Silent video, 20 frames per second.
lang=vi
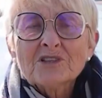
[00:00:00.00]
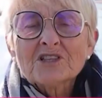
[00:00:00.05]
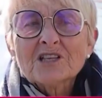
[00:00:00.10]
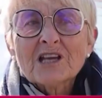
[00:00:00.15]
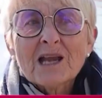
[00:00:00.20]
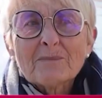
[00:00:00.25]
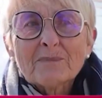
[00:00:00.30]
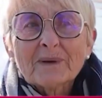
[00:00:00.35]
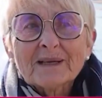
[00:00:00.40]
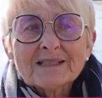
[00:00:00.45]
tôi
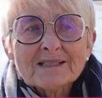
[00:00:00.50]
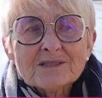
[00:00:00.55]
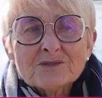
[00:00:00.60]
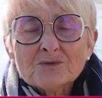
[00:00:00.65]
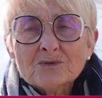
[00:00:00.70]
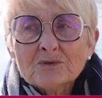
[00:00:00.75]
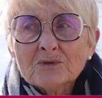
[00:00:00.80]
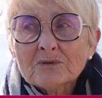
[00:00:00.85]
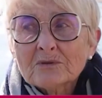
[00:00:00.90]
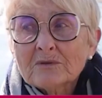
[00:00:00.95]
chưa bao
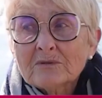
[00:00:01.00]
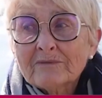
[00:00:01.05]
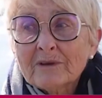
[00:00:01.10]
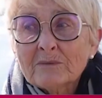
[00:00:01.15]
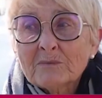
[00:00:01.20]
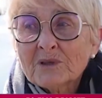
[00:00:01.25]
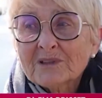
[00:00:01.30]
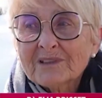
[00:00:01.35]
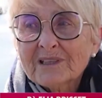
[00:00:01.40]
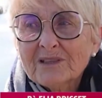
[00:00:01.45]
giờ thấy
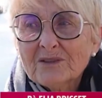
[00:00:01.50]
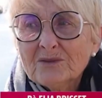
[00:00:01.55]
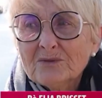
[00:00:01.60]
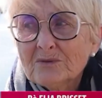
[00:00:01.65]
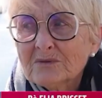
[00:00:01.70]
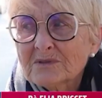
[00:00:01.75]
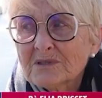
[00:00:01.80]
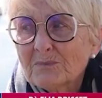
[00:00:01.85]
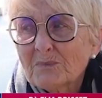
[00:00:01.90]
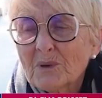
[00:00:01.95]
sông loa cạn
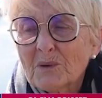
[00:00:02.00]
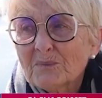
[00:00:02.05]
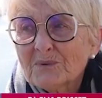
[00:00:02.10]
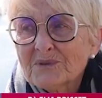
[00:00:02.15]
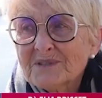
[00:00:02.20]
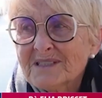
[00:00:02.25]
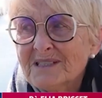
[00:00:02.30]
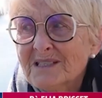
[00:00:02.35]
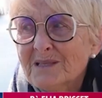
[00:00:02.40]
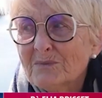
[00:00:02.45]
tới mức
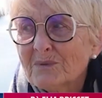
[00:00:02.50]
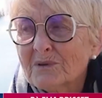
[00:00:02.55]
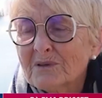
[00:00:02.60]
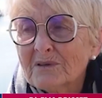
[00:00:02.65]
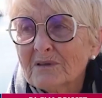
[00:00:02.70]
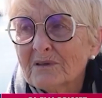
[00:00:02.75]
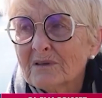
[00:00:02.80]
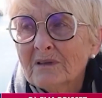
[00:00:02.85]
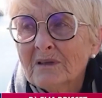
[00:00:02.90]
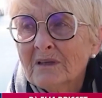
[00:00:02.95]
này
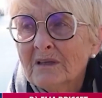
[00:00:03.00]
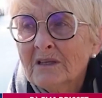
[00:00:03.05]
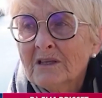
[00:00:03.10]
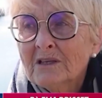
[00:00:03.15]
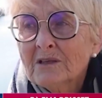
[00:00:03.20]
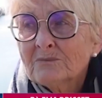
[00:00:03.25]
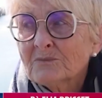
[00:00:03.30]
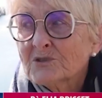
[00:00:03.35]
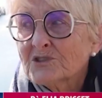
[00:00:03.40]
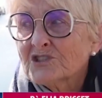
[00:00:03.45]
tôi thực sự
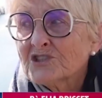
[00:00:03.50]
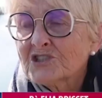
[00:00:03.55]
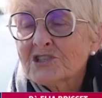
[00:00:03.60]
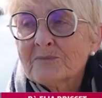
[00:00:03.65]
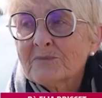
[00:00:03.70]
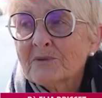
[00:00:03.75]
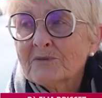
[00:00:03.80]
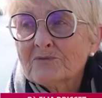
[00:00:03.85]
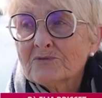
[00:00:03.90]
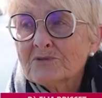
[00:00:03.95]
lo lắng
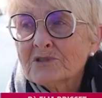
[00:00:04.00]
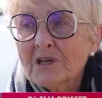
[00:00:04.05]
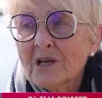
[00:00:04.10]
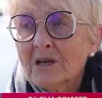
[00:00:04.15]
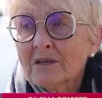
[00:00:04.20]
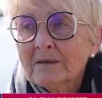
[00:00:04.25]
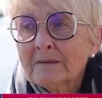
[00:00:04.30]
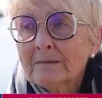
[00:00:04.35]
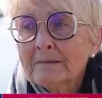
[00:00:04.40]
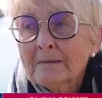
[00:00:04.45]
tới cảnh thiếu
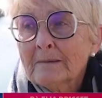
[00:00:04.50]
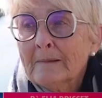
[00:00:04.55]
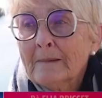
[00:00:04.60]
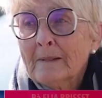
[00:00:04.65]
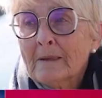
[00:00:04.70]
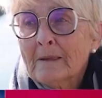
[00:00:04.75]
nước